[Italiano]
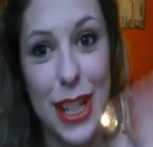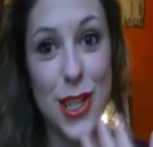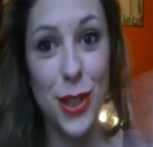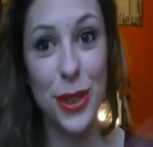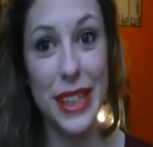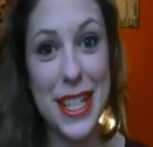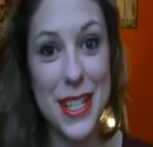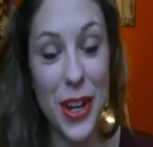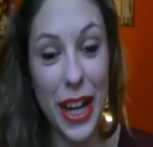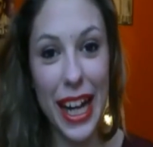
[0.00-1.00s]
a tutti,
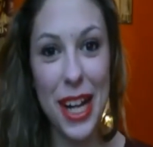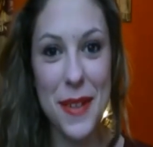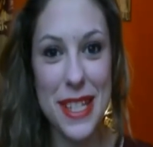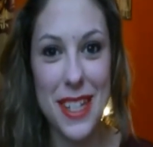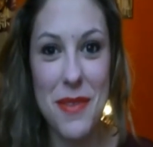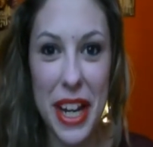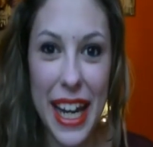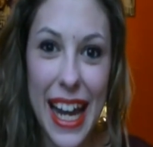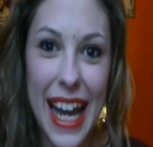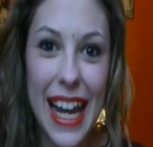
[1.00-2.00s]
sono Carla e questo è il mio
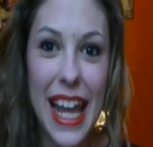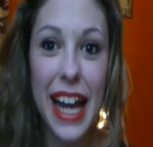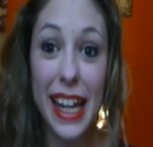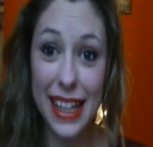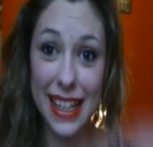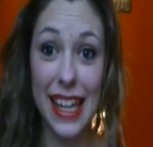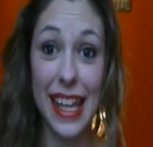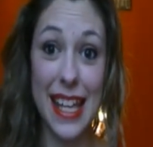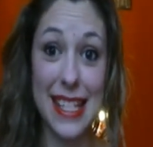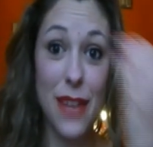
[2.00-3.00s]
canale. A grande
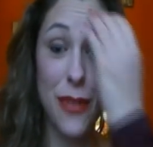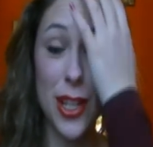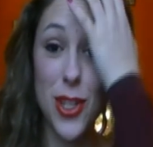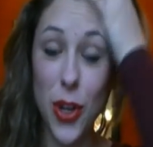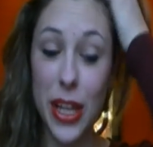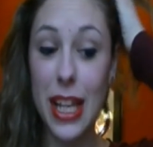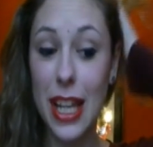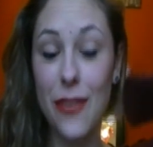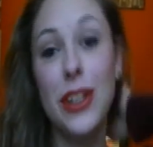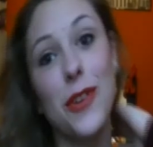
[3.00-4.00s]
richiesta faccio
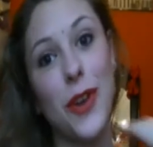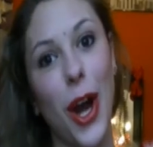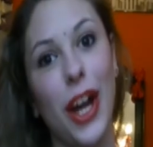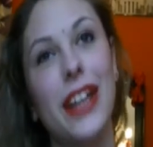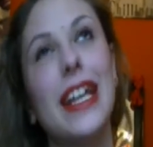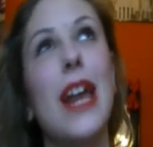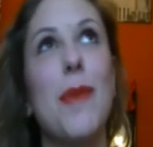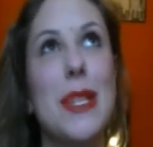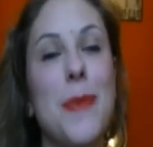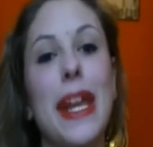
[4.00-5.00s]
il videoblog della
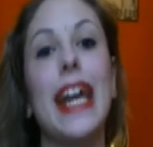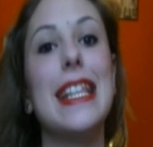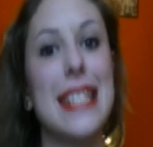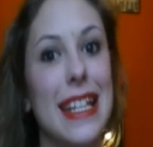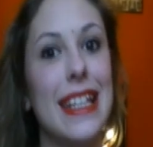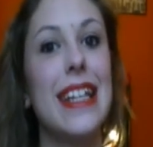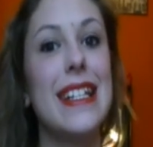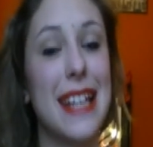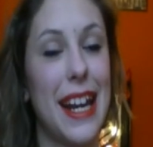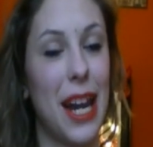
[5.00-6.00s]
mia esperienza di
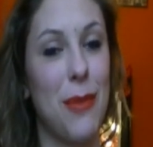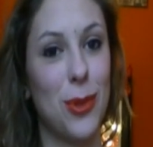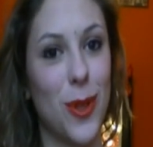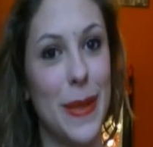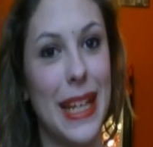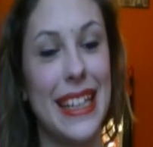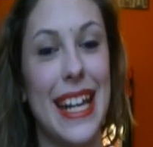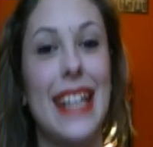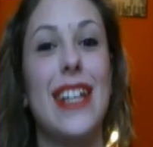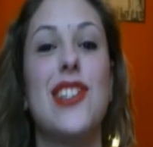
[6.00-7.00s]
Sanremo
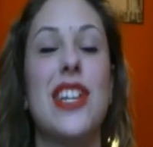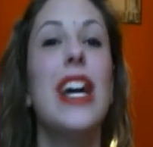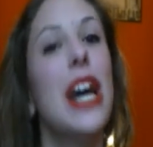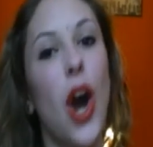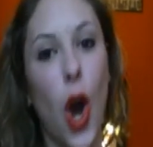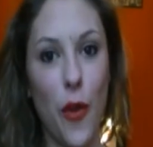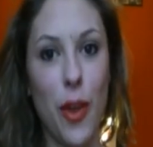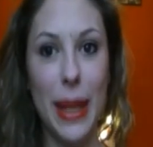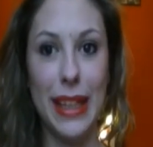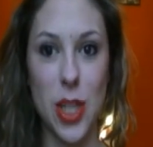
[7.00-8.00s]
2013.
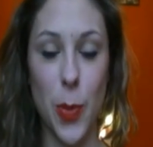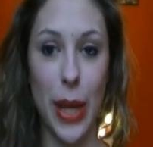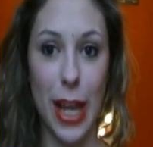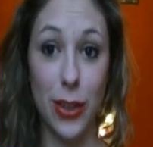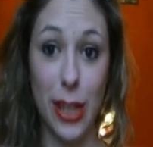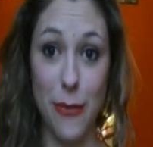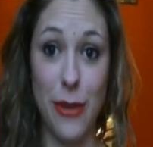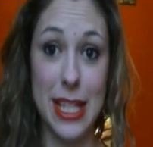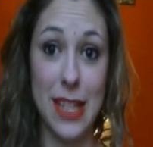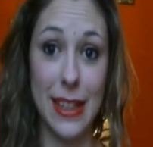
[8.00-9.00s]
Ovviamente sto parlando del
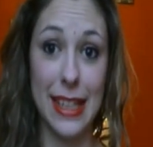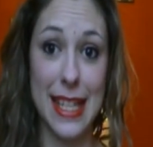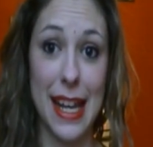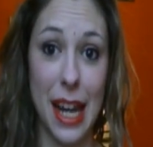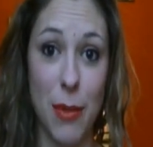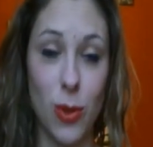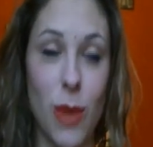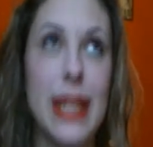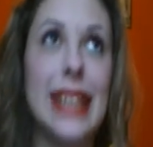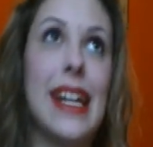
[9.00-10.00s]
Festival di Sanremo
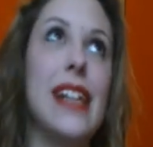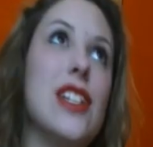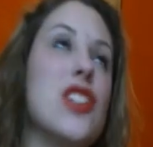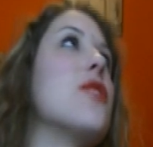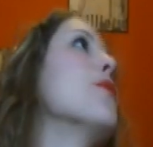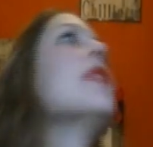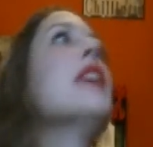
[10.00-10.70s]
2013.